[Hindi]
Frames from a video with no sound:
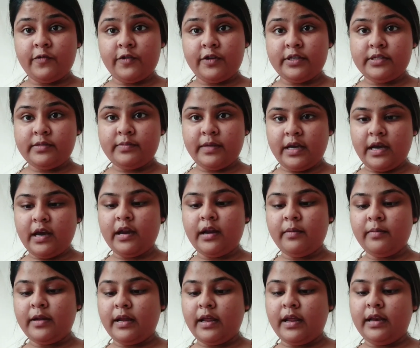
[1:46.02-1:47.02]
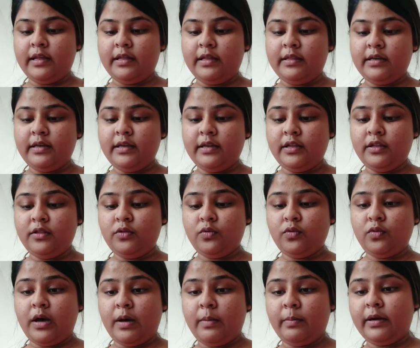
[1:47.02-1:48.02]
फर्स्ट में खाना बना लेते हैं नहीं
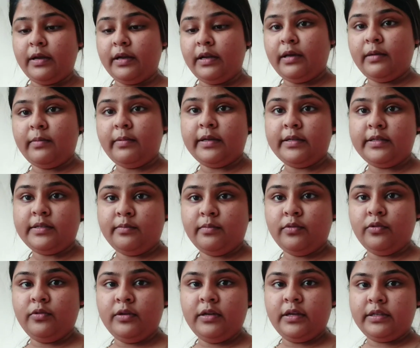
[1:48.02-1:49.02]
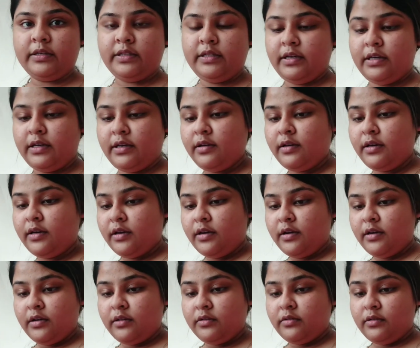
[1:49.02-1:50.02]
तो काम करने के बाद जब भूख लगती
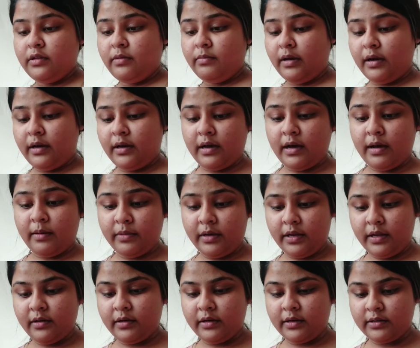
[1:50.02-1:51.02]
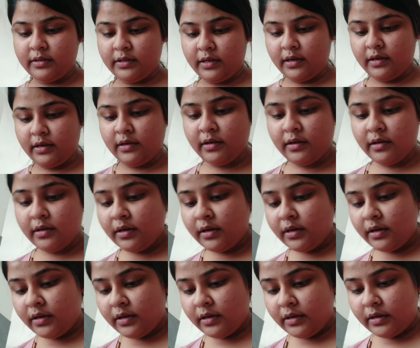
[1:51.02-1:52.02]
है दिमाग काम नहीं करता है
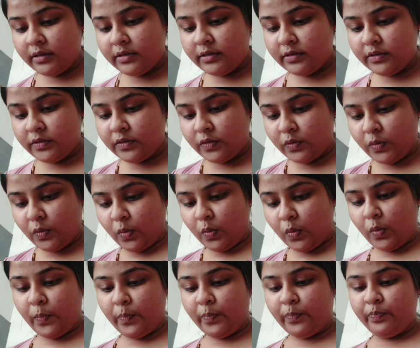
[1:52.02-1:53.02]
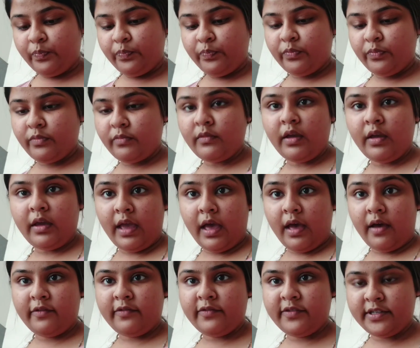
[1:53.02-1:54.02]
सो
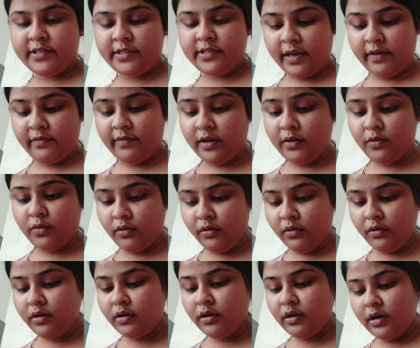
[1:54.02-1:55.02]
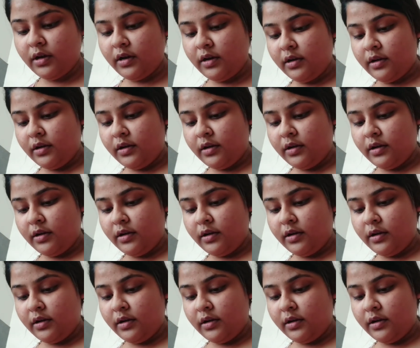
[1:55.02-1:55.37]
या फर्स्ट आई विल कुक